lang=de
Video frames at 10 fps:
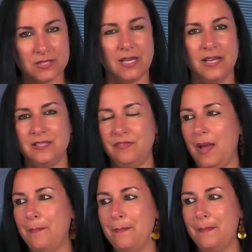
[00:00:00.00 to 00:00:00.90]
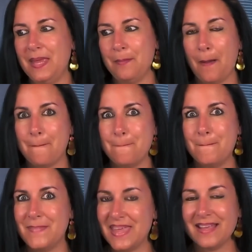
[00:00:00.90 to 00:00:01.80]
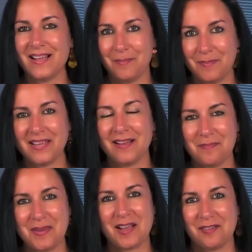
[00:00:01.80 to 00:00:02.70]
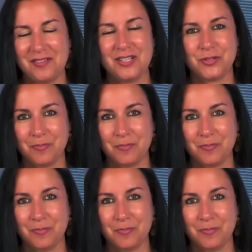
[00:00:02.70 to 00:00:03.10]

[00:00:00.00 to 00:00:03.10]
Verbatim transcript: Seite. Wir haben immer mega, mega, mega viel